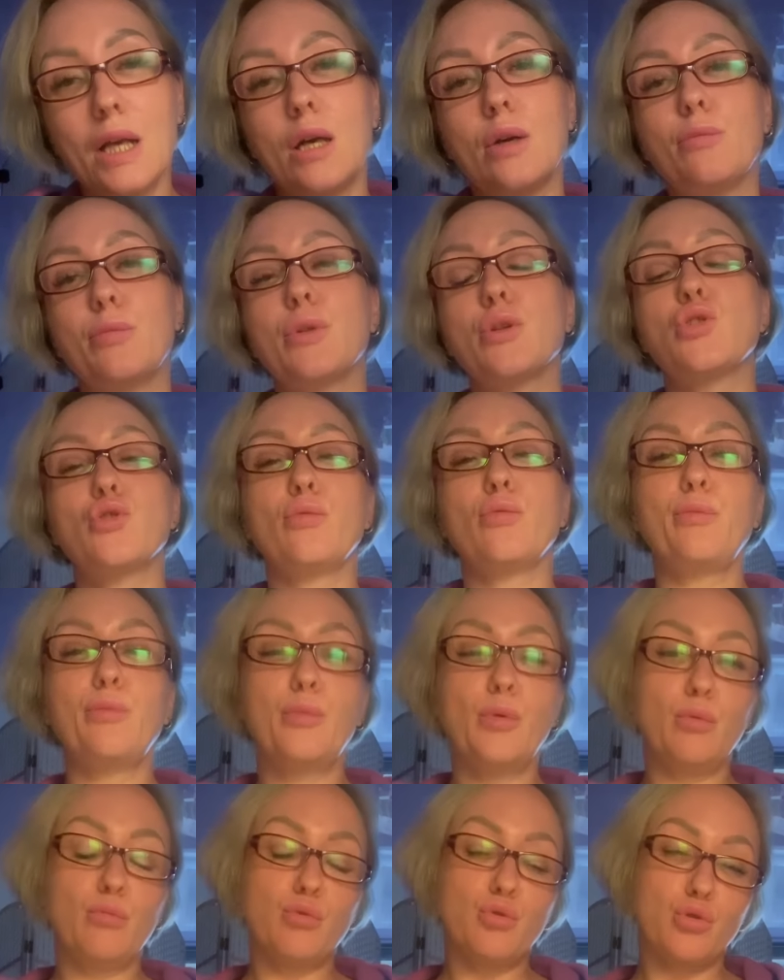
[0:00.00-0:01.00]
Причем
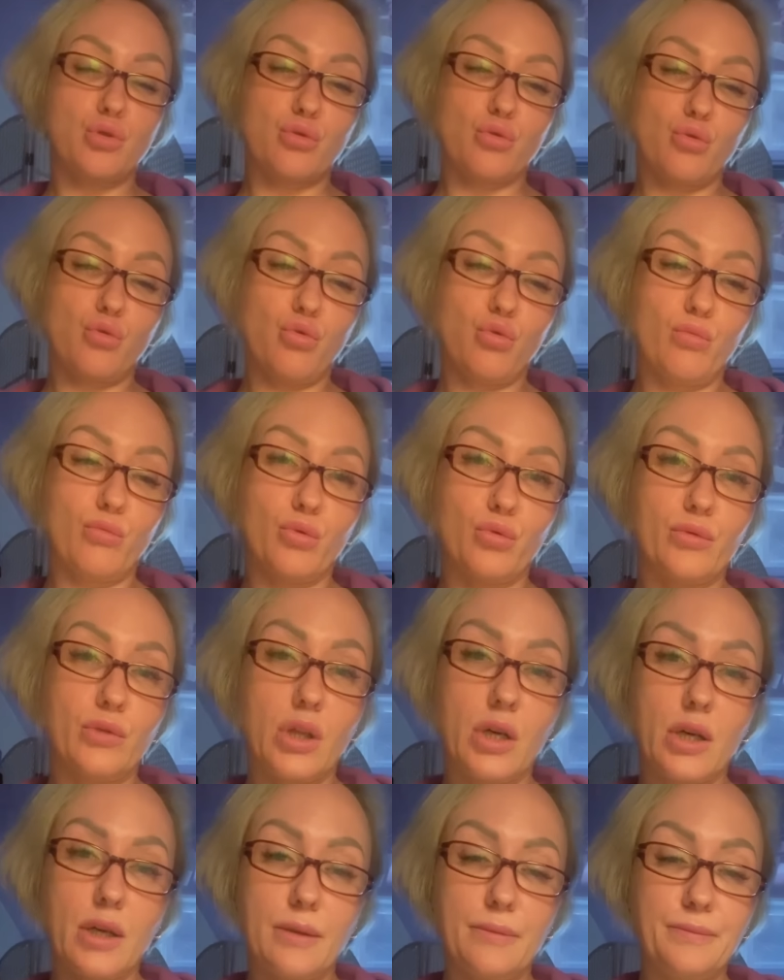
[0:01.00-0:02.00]
по мужскому,
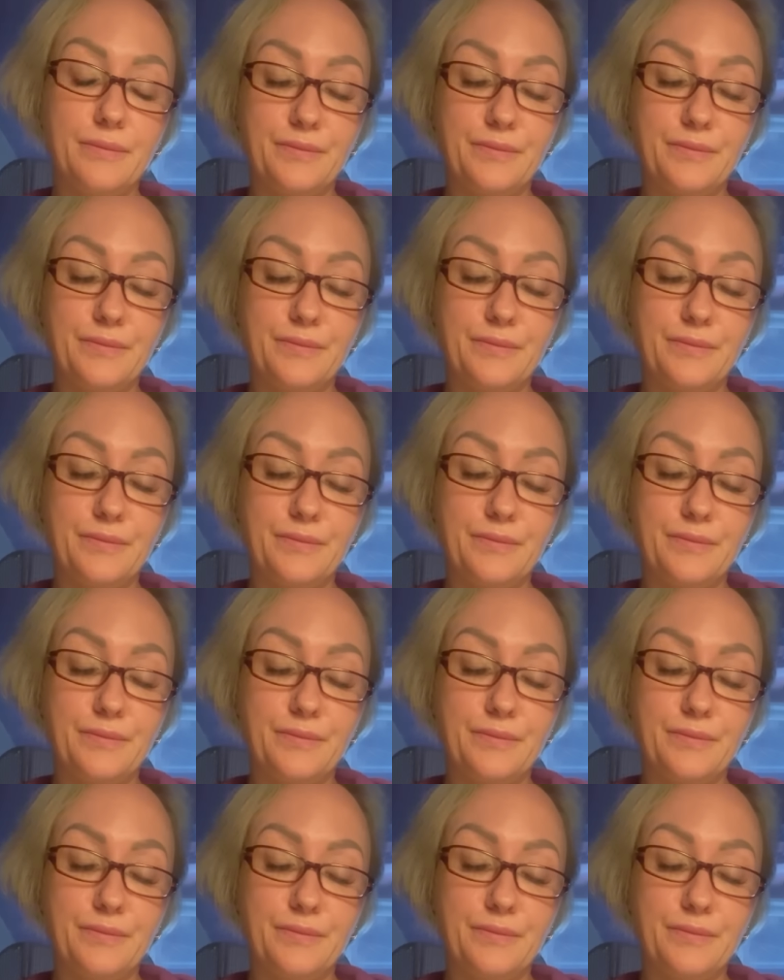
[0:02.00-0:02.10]
да.